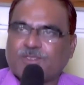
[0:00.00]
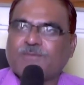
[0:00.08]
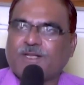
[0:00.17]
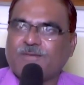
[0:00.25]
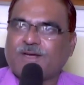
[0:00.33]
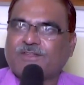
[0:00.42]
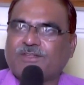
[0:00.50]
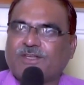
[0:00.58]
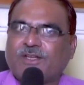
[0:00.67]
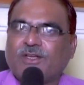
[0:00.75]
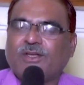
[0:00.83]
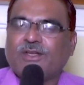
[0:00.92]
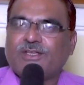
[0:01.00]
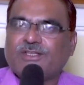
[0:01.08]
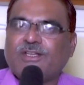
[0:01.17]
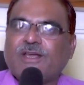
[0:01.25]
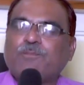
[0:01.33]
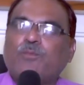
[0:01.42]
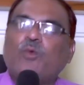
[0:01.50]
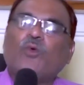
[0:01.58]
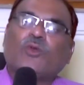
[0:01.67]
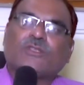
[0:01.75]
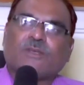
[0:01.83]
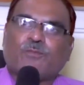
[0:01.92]
सबसे बड़ी बात यह इसलिए हम
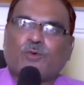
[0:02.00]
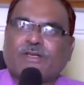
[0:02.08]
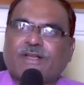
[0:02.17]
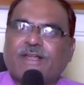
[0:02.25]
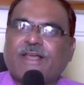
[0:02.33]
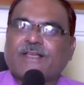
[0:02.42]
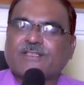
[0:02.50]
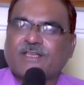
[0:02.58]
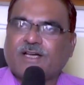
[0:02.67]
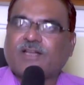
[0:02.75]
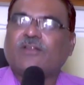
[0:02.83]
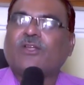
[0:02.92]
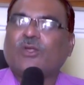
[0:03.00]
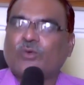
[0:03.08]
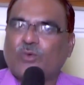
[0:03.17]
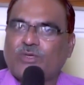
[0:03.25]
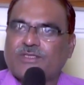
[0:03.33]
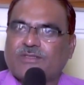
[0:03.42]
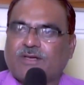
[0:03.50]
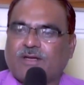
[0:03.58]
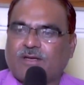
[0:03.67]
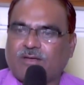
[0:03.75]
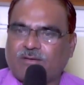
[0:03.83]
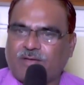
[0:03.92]
पूर्ण सपोर्ट करेंगे ऐसे अगर कोई
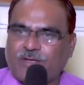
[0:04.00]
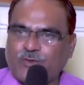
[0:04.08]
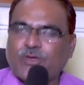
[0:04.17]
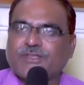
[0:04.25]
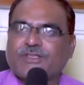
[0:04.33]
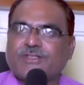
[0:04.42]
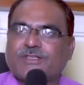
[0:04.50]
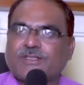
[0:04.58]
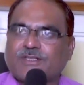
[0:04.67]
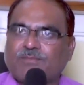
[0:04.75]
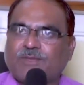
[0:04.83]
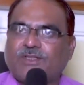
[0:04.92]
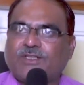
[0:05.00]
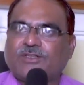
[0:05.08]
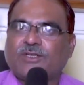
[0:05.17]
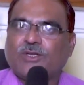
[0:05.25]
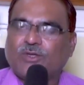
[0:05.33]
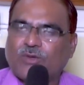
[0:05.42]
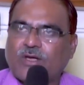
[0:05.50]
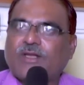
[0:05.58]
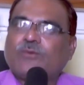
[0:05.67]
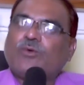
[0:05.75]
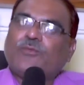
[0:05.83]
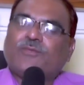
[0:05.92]
एजुकेशन से संबंधित
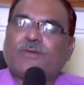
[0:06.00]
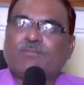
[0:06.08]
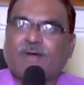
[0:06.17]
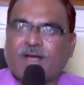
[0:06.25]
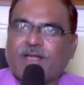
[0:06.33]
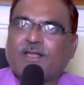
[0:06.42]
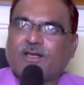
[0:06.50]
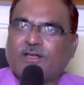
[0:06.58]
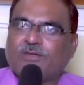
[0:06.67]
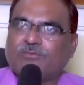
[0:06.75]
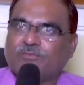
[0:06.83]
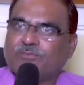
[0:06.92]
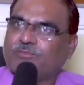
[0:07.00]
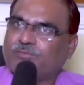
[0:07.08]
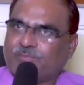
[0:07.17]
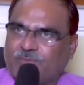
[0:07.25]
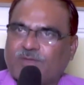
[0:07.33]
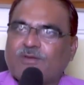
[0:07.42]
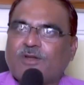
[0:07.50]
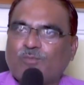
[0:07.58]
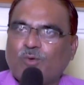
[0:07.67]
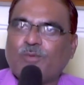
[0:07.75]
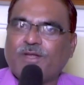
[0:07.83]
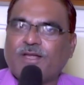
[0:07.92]
अगर कोई फिल्म बनाए अगर तो
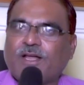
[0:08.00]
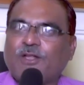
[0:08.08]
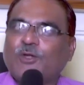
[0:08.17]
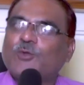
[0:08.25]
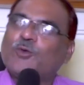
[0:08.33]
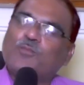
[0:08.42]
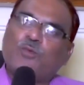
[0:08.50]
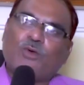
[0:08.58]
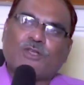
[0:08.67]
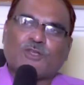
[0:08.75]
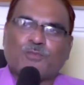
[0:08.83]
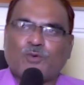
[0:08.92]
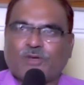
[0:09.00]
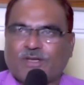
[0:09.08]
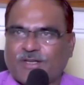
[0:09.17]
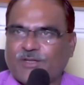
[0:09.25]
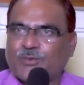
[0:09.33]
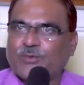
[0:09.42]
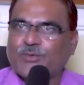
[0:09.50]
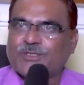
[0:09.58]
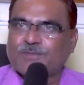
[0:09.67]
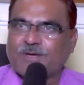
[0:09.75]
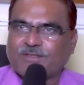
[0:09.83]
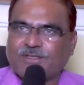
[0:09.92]
अनमोल भैया तो हम पूरा सपोर्ट करेंगे
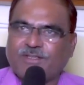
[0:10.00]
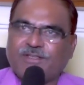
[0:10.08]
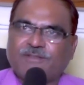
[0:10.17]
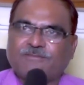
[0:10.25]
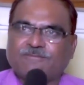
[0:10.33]
उनको इस बात के